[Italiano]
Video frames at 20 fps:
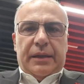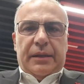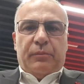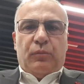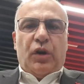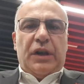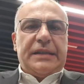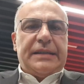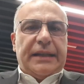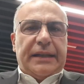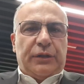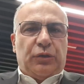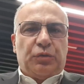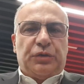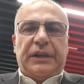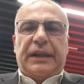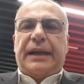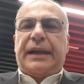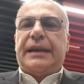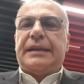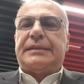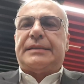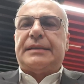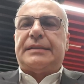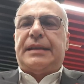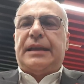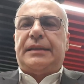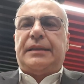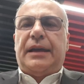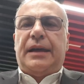Buonasera a tutti ragazzi, è
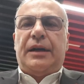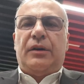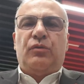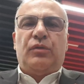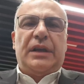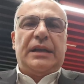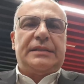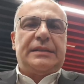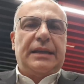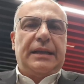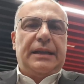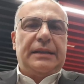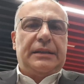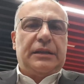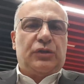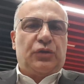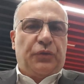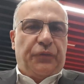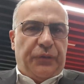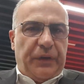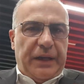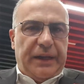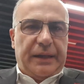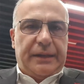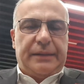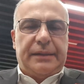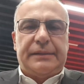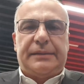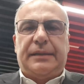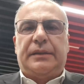stata una serata
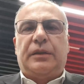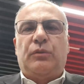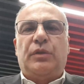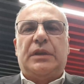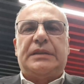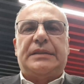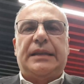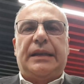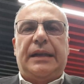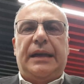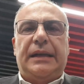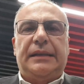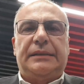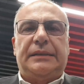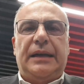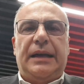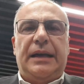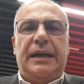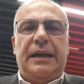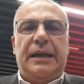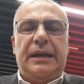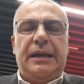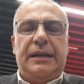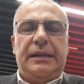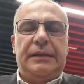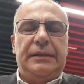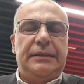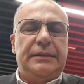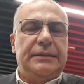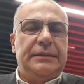sofferta, è stata una
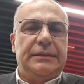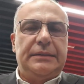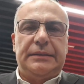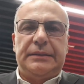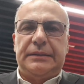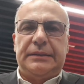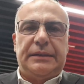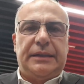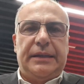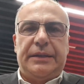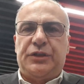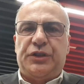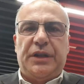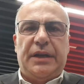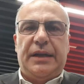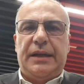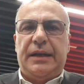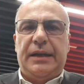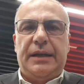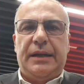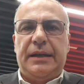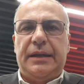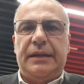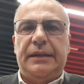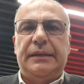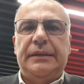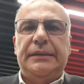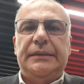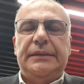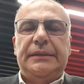serata eh, che ci
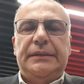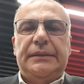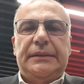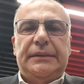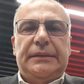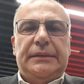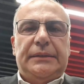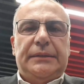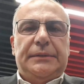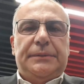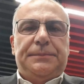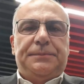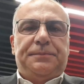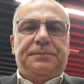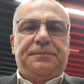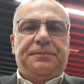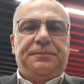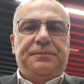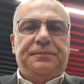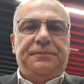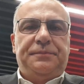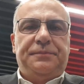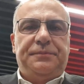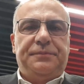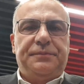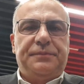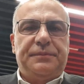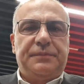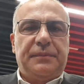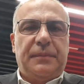ha mm,
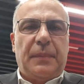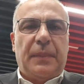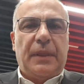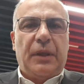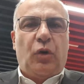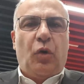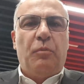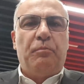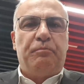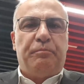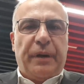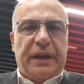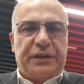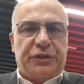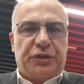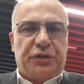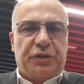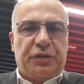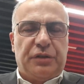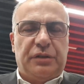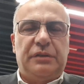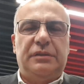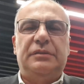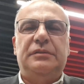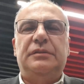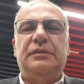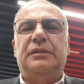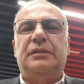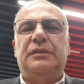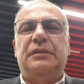compresso
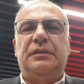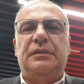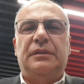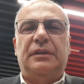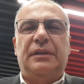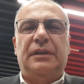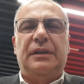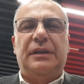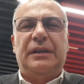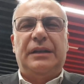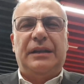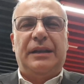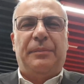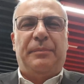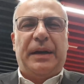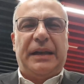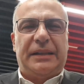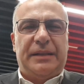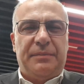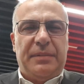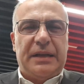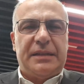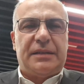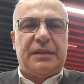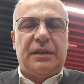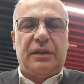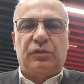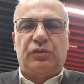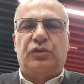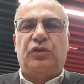eh, le parti basse
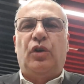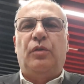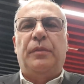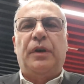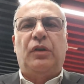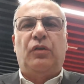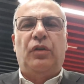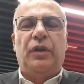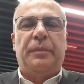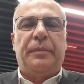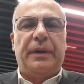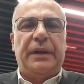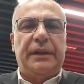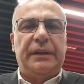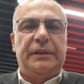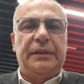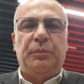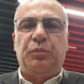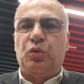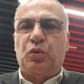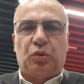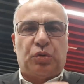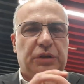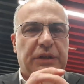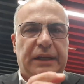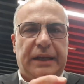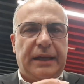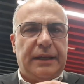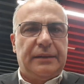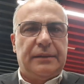dello stomaco, le pareti più
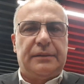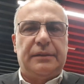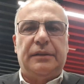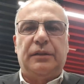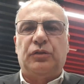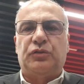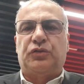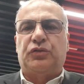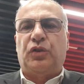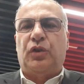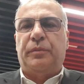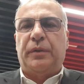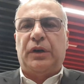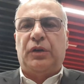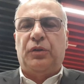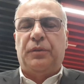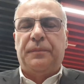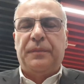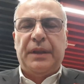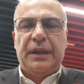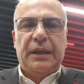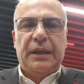urticanti dello stomaco